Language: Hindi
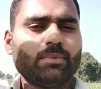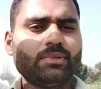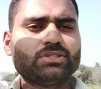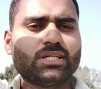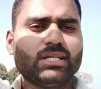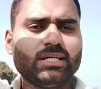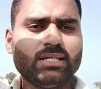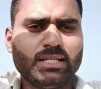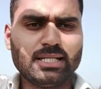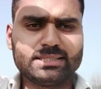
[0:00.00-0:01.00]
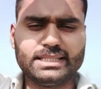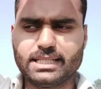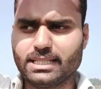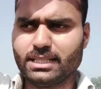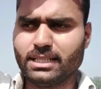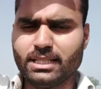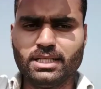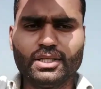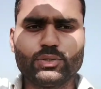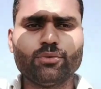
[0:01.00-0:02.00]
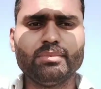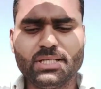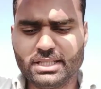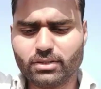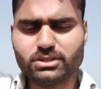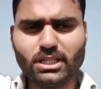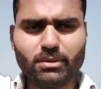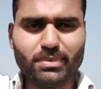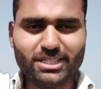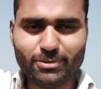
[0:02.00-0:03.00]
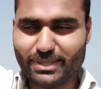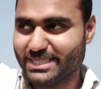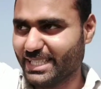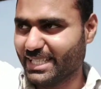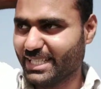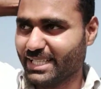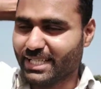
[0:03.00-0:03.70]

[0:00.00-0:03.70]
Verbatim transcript: पे भी इंशाल्लाह लग जाएगा तो उम्मीद है कोई चार पाँच बज जाएंगे